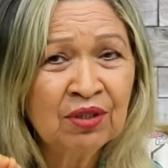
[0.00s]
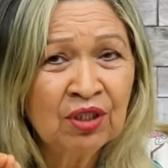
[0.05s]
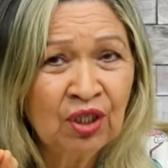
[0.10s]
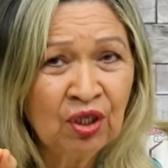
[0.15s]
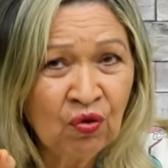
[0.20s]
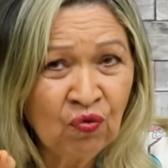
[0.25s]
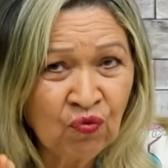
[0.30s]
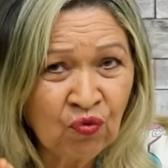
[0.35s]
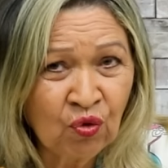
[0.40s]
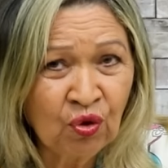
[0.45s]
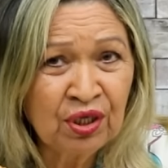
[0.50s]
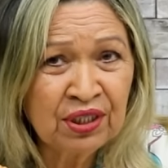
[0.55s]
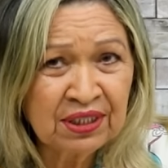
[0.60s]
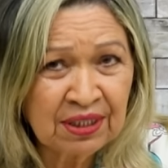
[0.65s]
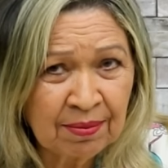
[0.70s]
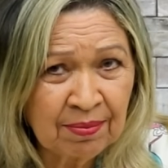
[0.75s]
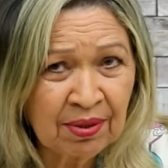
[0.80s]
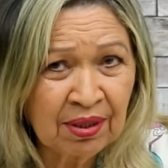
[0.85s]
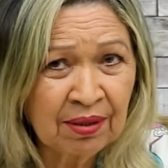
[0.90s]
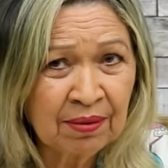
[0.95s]
Eu vou
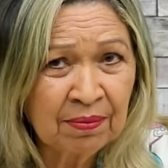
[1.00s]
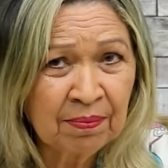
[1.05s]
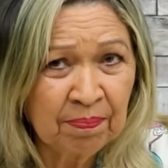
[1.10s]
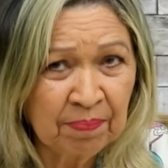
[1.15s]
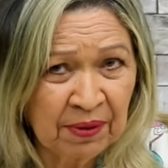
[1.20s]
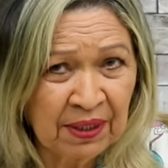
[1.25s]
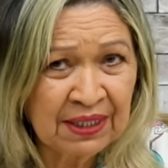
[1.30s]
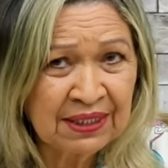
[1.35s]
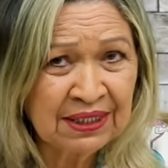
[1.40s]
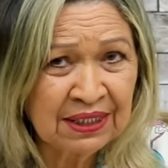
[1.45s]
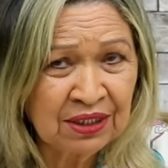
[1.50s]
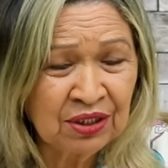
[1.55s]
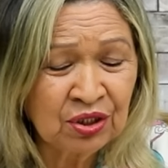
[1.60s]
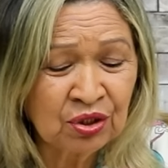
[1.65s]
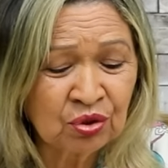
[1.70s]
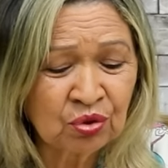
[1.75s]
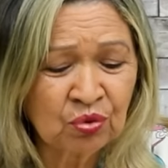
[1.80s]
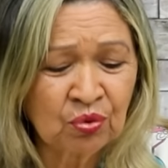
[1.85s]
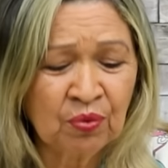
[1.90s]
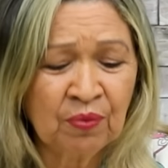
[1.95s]
receber. Pense
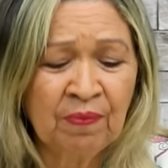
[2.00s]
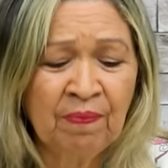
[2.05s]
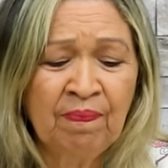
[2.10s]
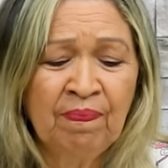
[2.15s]
nisso.